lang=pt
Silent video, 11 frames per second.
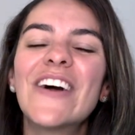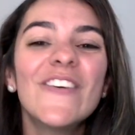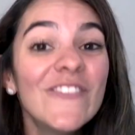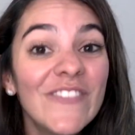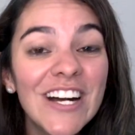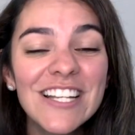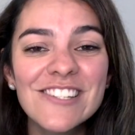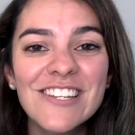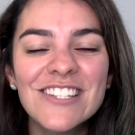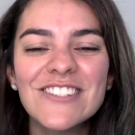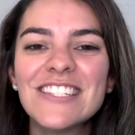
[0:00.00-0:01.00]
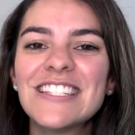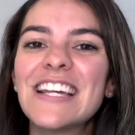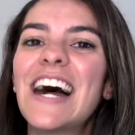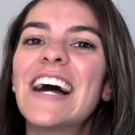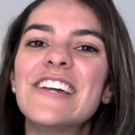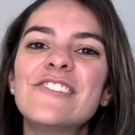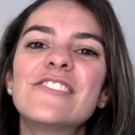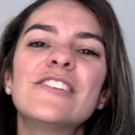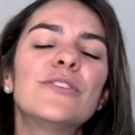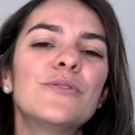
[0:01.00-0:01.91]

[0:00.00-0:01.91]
acompanhe nas redes sociais,